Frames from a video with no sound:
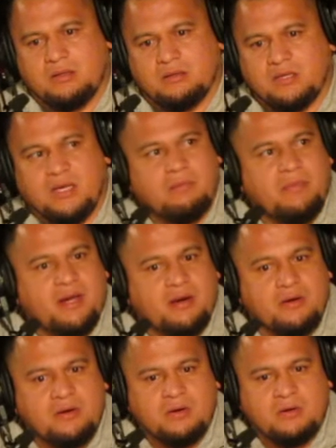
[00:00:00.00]
Sin
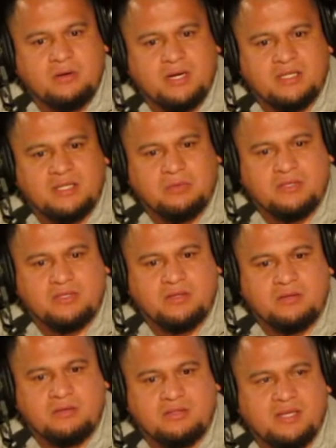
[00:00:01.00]
embargo, la
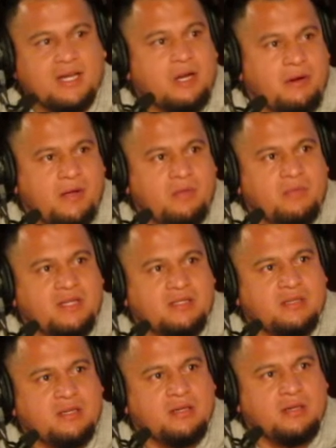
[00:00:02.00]
situación se ha agravado
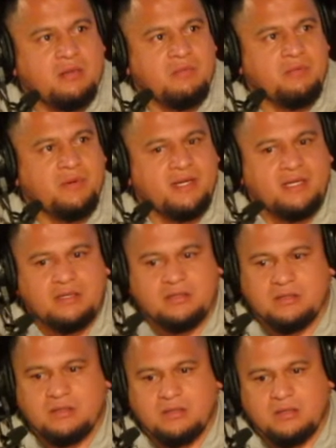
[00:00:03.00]
más en mi
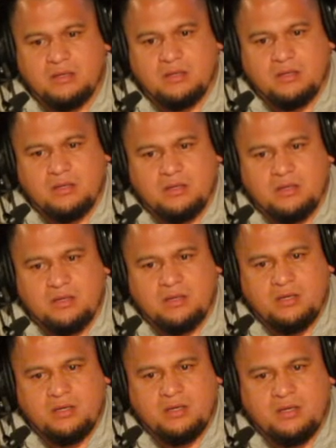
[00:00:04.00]
país
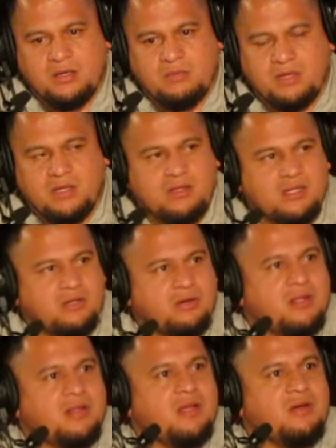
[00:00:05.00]
y me han
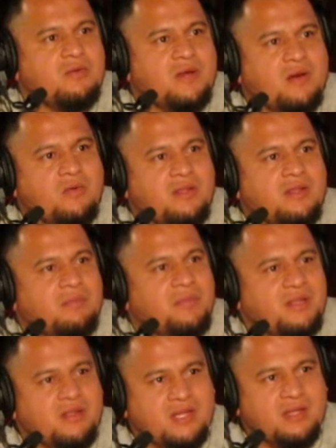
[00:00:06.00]
dicho que tengo una cuenta
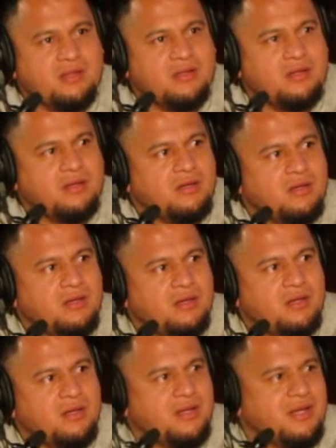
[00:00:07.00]
pendiente
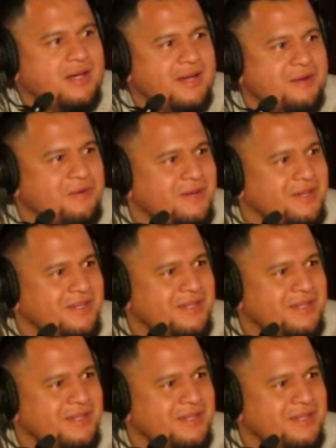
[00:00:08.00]
en Nicaragua